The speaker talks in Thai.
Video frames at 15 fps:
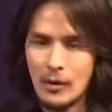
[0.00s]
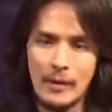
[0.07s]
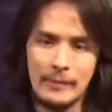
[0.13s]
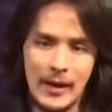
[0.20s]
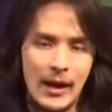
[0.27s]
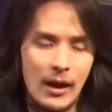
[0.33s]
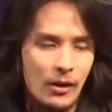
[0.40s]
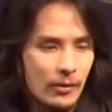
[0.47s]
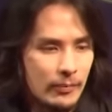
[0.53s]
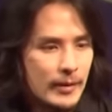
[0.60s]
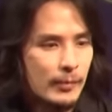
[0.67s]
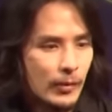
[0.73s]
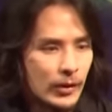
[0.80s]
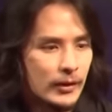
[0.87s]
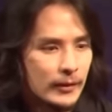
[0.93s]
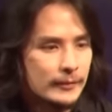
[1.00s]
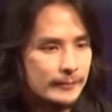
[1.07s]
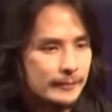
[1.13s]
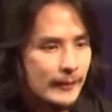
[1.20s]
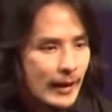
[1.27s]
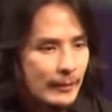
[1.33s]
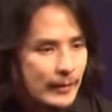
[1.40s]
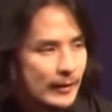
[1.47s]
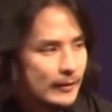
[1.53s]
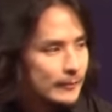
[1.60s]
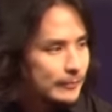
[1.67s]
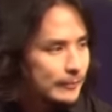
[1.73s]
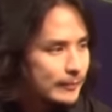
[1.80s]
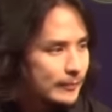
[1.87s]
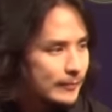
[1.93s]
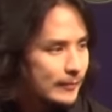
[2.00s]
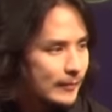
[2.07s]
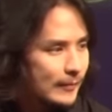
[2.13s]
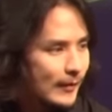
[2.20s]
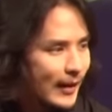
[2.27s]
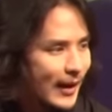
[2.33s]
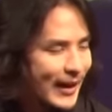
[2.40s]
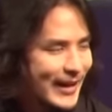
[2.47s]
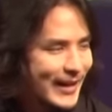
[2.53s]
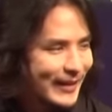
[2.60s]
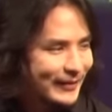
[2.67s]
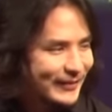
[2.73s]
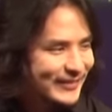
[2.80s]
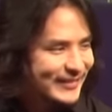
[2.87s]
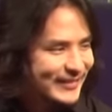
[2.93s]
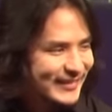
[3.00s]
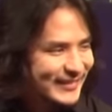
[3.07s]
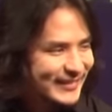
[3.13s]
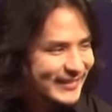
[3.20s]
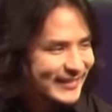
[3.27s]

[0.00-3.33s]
โอ้ยวันนั้นทุกคนตอนซ้อมไม่